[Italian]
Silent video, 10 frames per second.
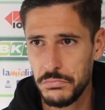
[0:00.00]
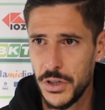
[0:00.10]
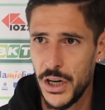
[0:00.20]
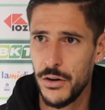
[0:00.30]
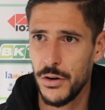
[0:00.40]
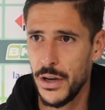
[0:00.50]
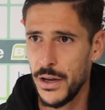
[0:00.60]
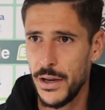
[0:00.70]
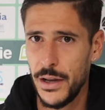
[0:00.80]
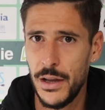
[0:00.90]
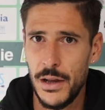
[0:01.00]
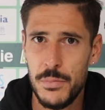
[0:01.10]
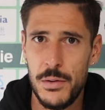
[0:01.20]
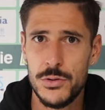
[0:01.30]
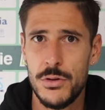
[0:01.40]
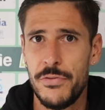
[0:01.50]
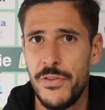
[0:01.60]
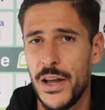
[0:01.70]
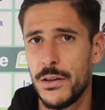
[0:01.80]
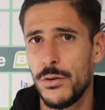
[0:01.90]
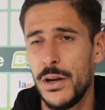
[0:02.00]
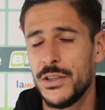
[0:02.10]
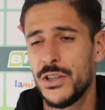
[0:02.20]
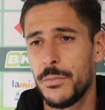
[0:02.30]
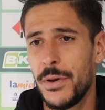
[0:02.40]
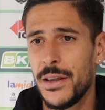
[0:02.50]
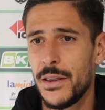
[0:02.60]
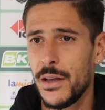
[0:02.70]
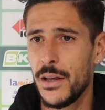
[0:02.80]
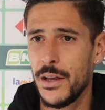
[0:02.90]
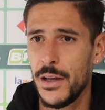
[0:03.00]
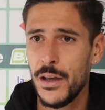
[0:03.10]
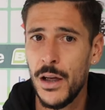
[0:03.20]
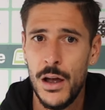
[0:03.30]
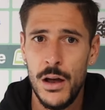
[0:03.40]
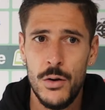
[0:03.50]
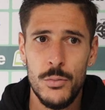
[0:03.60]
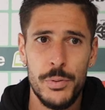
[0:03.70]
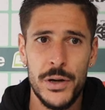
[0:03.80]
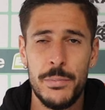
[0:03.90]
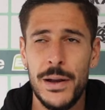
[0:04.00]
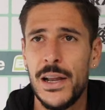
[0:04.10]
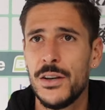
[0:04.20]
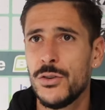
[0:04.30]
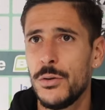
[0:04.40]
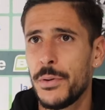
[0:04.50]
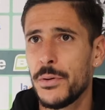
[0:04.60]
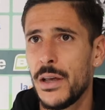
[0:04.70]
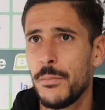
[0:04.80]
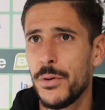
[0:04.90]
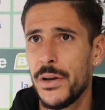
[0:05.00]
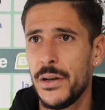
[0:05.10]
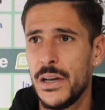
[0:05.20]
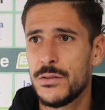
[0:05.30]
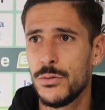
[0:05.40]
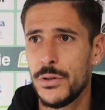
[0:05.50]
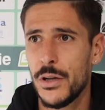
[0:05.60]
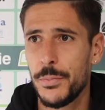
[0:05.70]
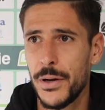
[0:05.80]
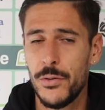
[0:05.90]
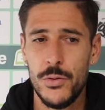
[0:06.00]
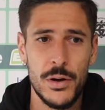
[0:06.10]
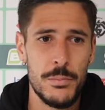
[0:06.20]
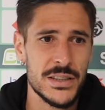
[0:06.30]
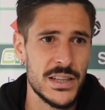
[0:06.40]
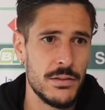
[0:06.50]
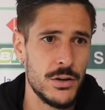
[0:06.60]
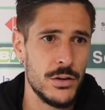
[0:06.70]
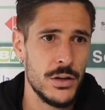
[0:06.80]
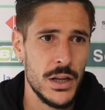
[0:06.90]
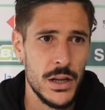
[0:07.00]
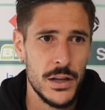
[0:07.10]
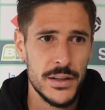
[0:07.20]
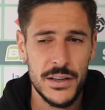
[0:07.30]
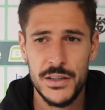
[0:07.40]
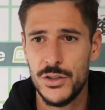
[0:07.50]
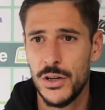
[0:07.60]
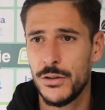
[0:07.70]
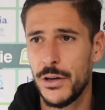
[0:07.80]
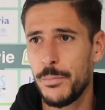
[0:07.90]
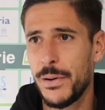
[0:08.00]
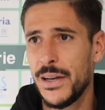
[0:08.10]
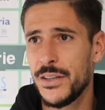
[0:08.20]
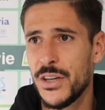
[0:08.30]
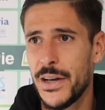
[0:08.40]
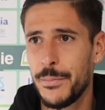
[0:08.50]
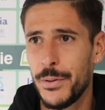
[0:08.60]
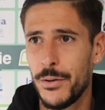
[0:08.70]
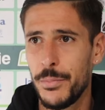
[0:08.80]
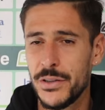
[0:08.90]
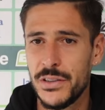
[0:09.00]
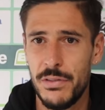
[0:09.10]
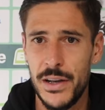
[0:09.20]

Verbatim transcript: credo che abbiamo sofferto leggermente un po' di palleggio il primo tempo degli Sutra perché comunque abbassavano tanti giocatori a palleggiare, però poi se